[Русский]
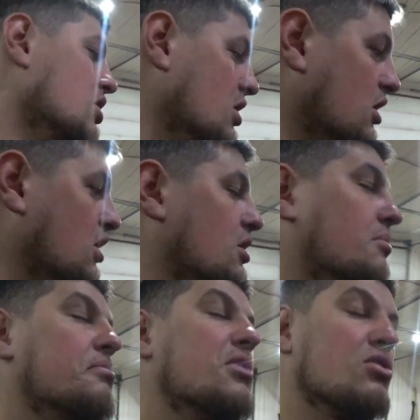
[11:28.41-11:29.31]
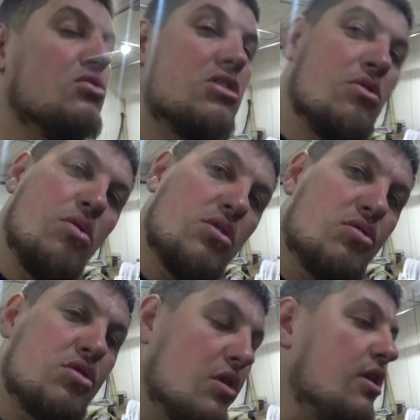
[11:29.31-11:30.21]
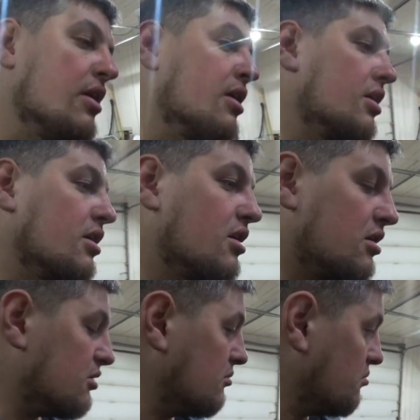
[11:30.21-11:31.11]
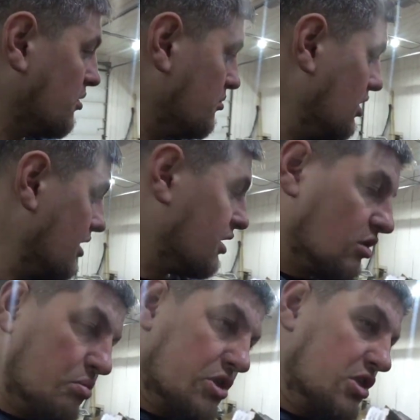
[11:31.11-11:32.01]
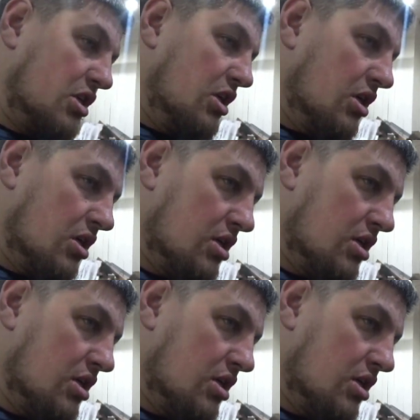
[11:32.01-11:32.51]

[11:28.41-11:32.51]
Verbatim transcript: А, минус того, то что поменять колпачки